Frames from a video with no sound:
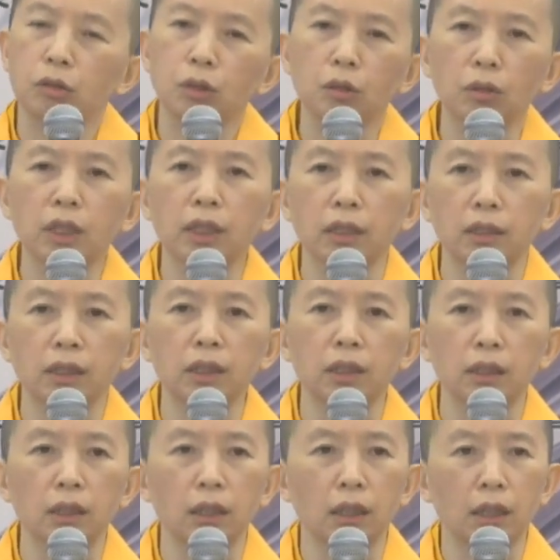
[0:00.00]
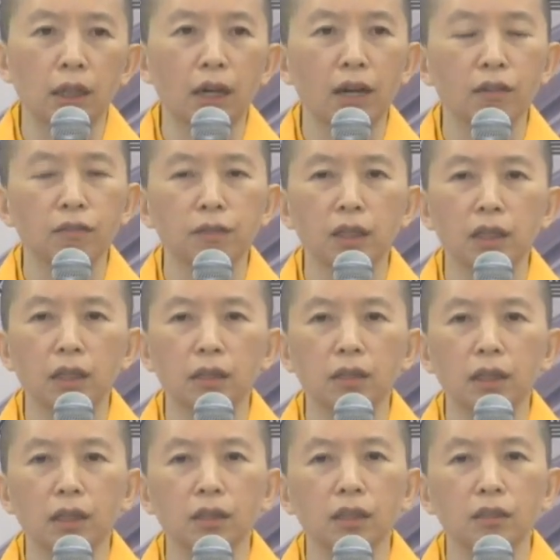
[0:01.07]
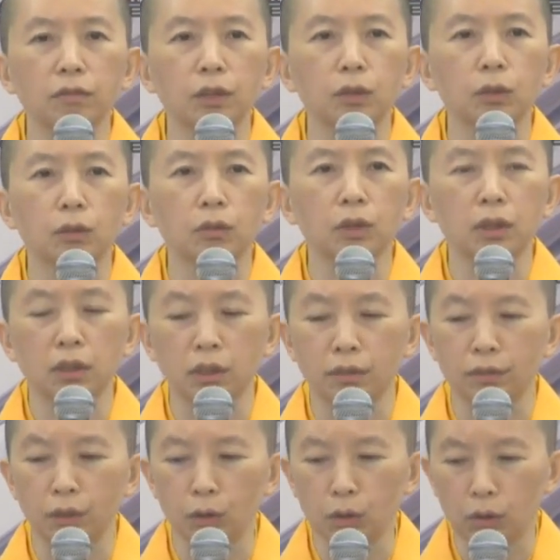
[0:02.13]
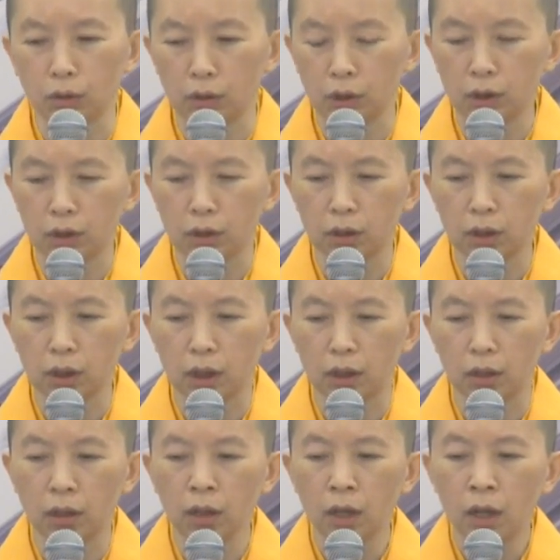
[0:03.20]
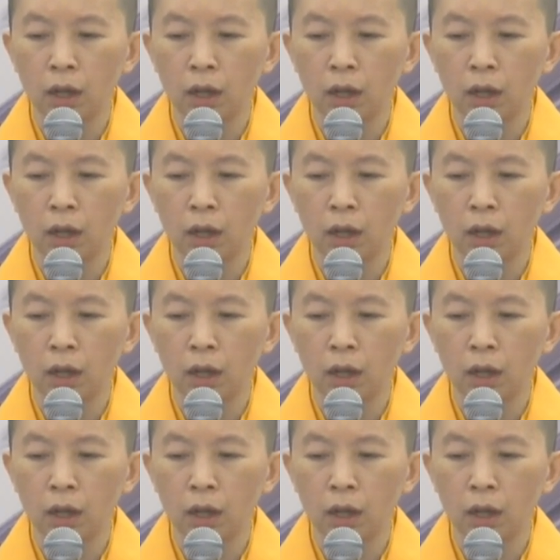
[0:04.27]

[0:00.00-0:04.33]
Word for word: 就可惜了，也浪费你三十分钟、四十分钟的时间。